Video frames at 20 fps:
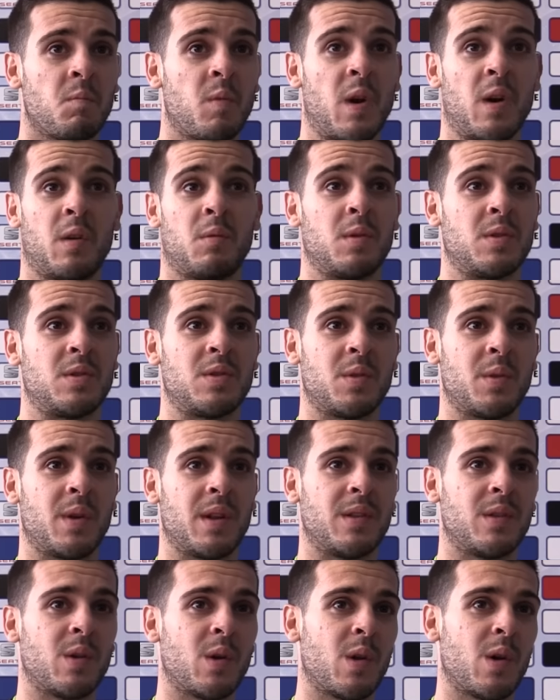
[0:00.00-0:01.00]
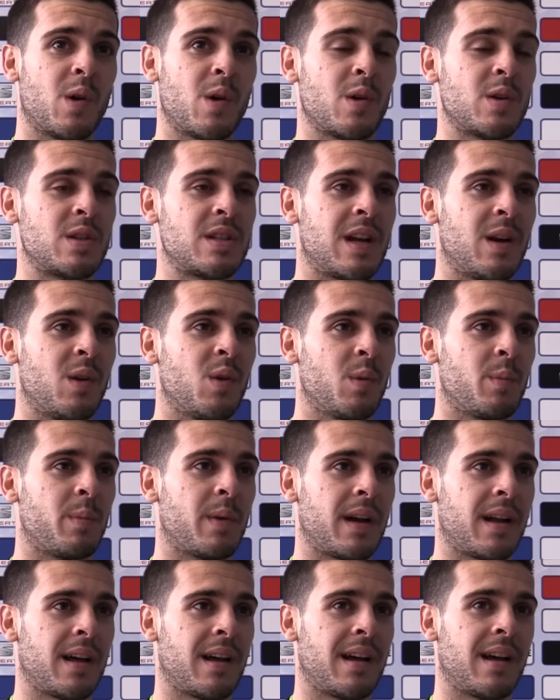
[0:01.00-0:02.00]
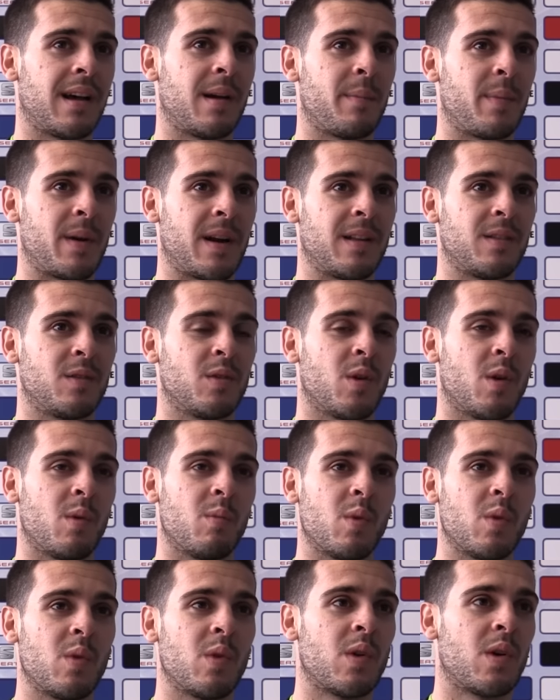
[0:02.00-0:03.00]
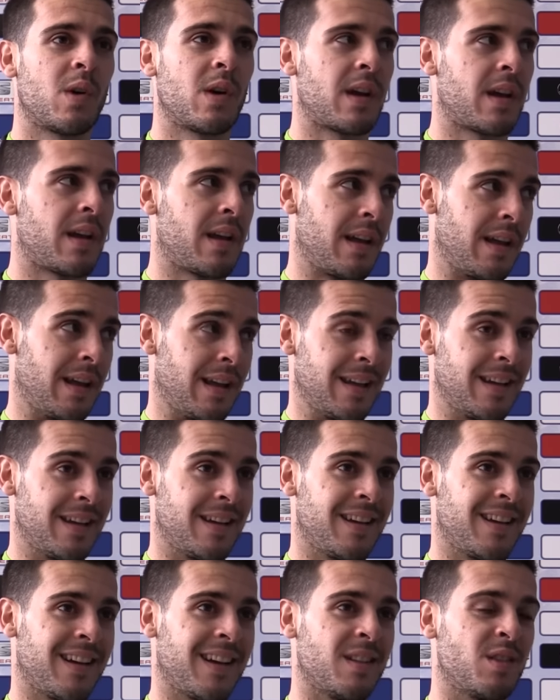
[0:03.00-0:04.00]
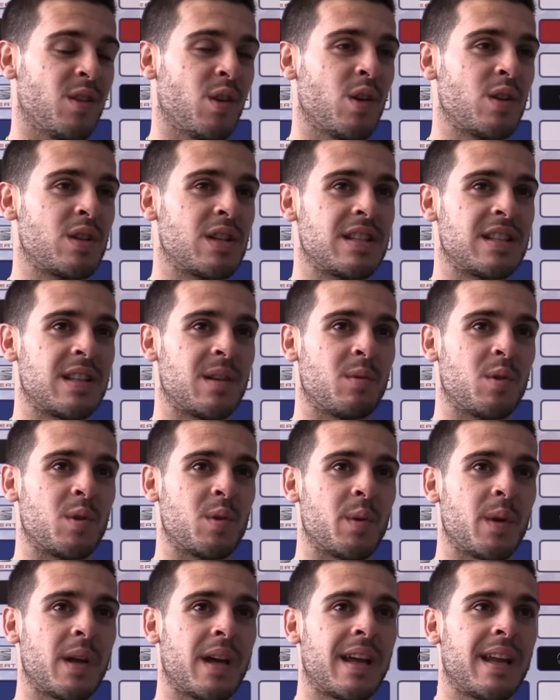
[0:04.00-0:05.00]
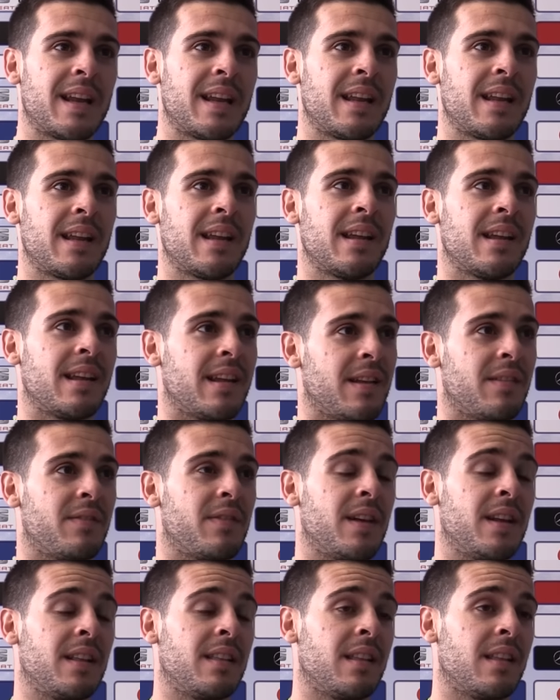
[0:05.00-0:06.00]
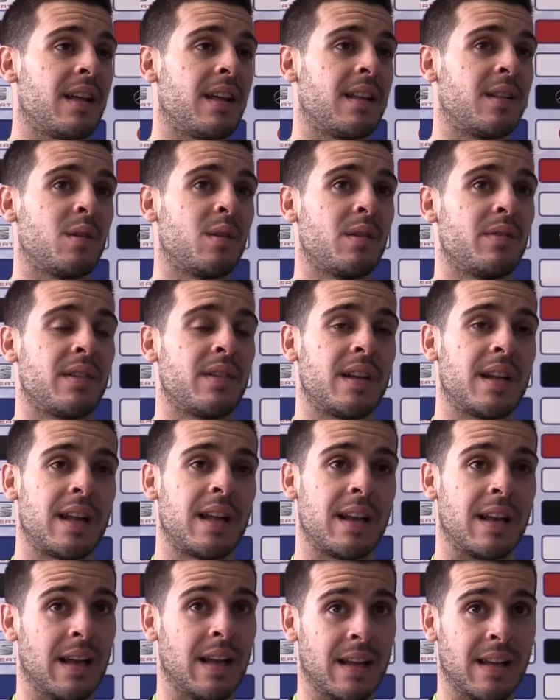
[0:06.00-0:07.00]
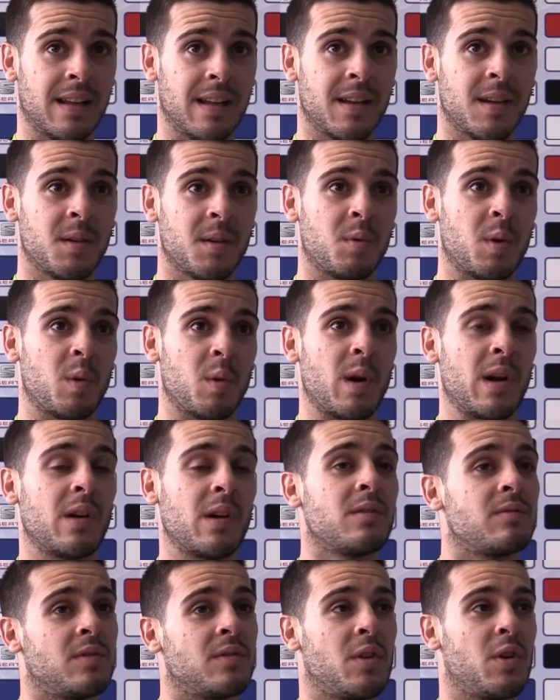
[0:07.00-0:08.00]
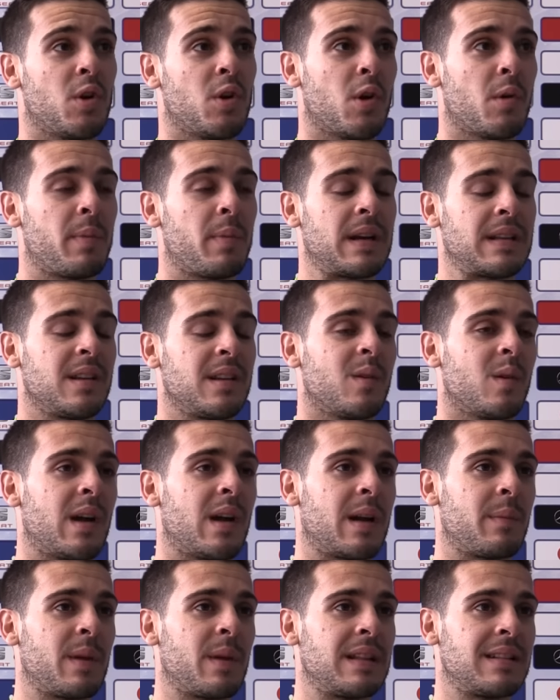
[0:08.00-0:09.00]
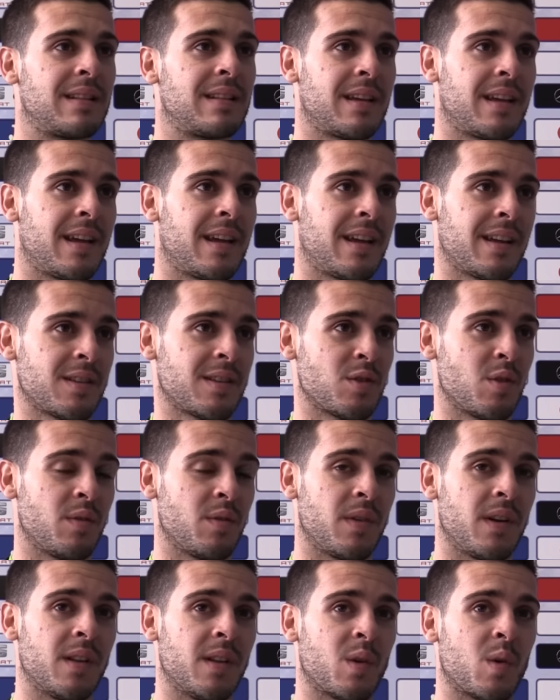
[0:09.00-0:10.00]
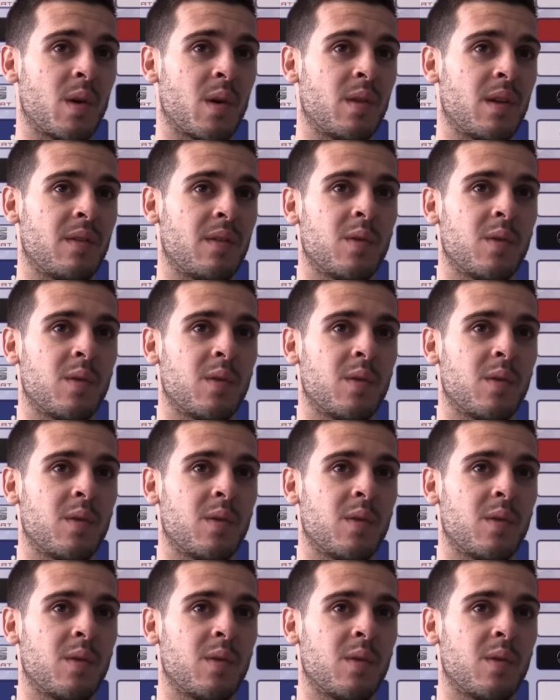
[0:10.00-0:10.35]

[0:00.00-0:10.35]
Bueno, pues sobre todo salud para, para todo el mundo, que, que todos estemos bien y, y felicidad, ¿no? Al final... Pues bueno, yo particularmente soy feliz jugando al